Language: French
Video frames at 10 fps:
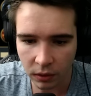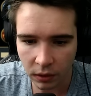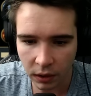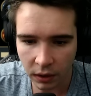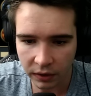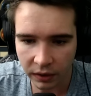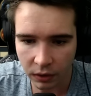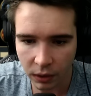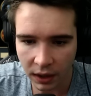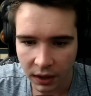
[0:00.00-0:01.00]
Alors c'est en
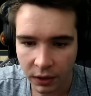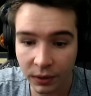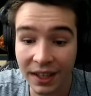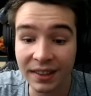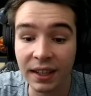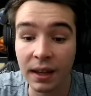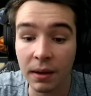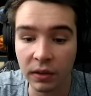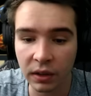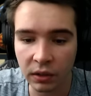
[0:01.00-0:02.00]
quoi Donc ça c'est des...
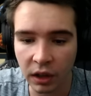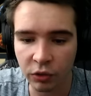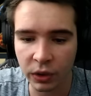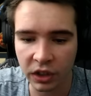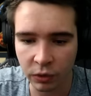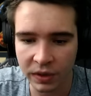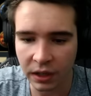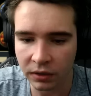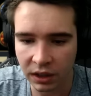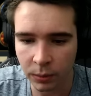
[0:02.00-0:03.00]
T'as joué, j'ai joué
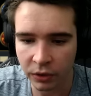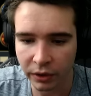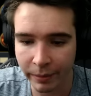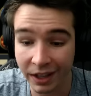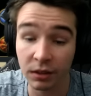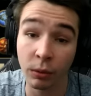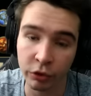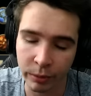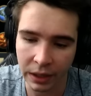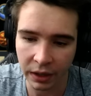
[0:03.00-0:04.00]
55% de mage. je
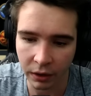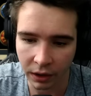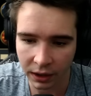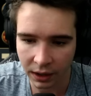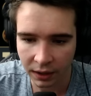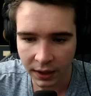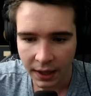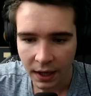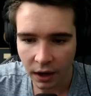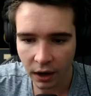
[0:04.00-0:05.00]
suis de hein, les gars.
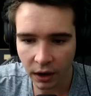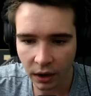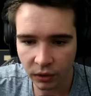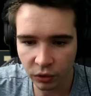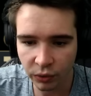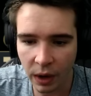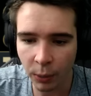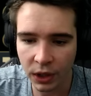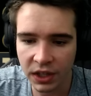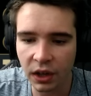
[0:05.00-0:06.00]
Euh, tu vois un peu
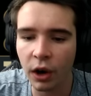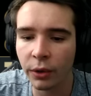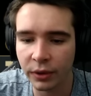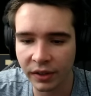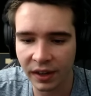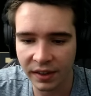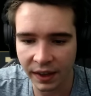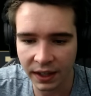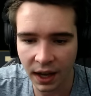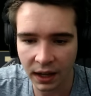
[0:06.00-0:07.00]
les tireurs, donc ça c'est les
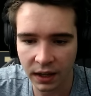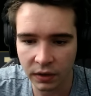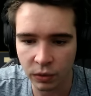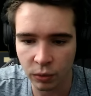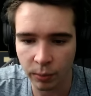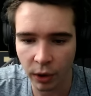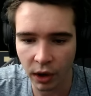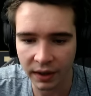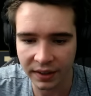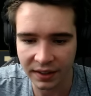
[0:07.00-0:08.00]
AD support,
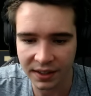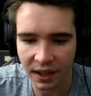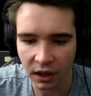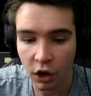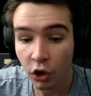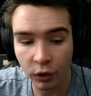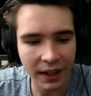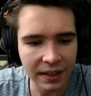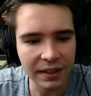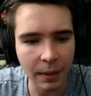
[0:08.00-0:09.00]
assassin. Donc
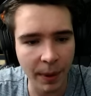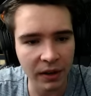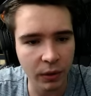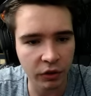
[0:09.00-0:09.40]
assez sympa, ils ont rajouté